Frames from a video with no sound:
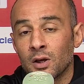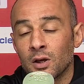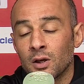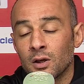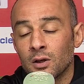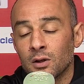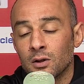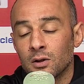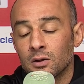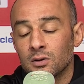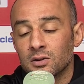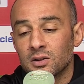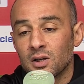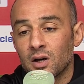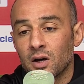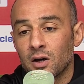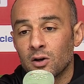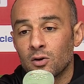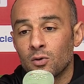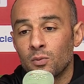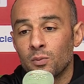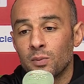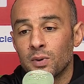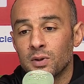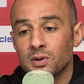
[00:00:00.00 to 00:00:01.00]
Et euh, ça
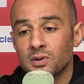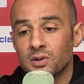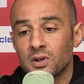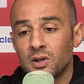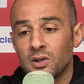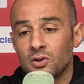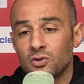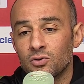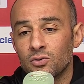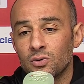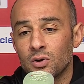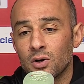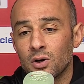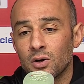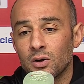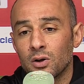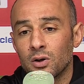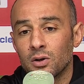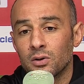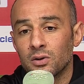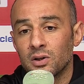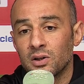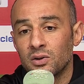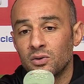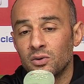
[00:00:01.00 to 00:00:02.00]
récompense les joueurs
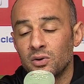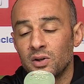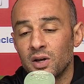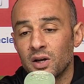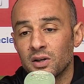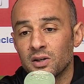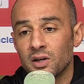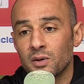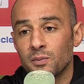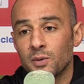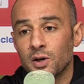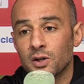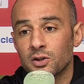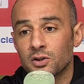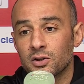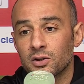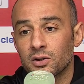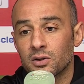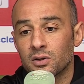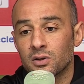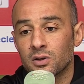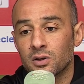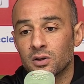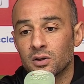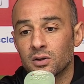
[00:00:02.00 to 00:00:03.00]
des deux derniers
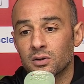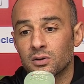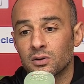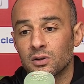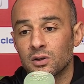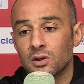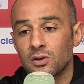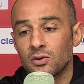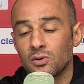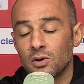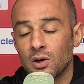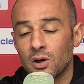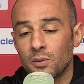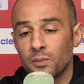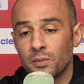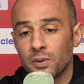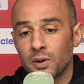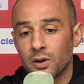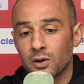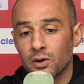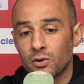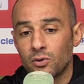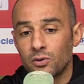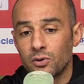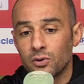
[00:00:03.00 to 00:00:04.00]
matchs et de la
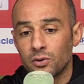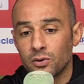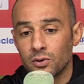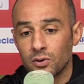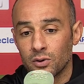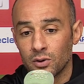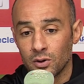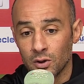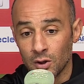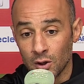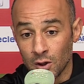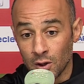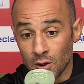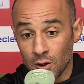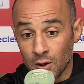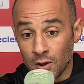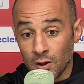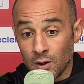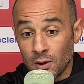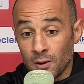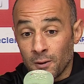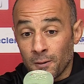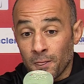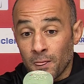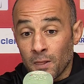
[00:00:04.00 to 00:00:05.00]
période
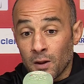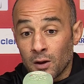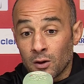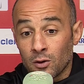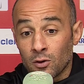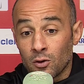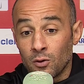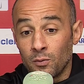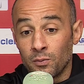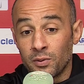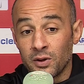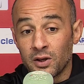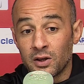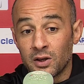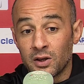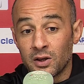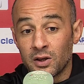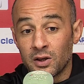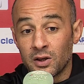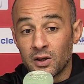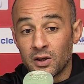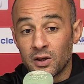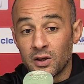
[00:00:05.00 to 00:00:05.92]
compliquée.